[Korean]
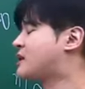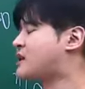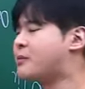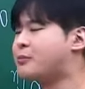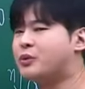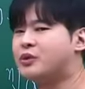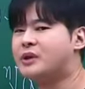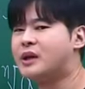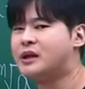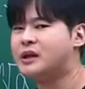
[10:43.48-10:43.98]

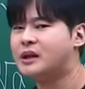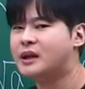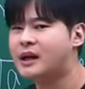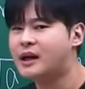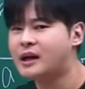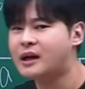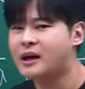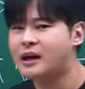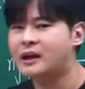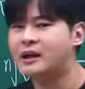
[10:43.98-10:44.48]
계산
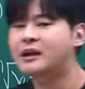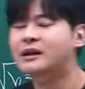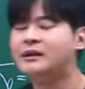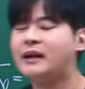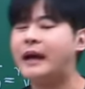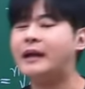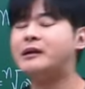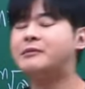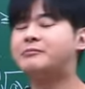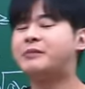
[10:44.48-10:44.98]
못하니까
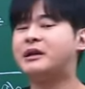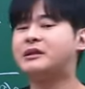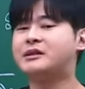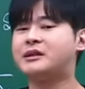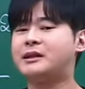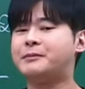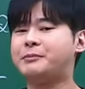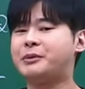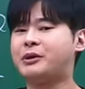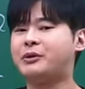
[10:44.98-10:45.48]
다른
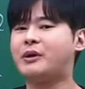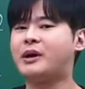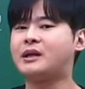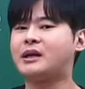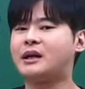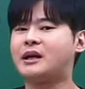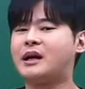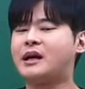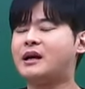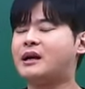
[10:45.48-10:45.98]
방식이
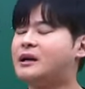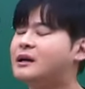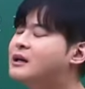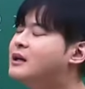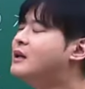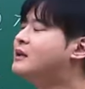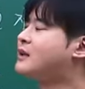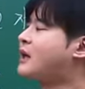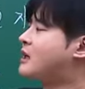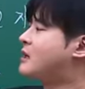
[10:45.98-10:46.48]
필요하니까
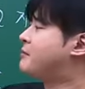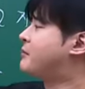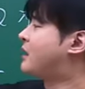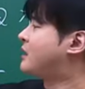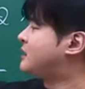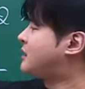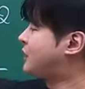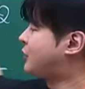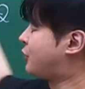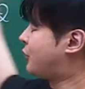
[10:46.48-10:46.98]
다른
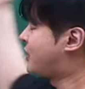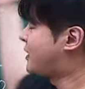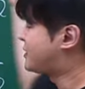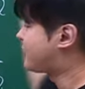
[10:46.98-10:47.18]
방식으로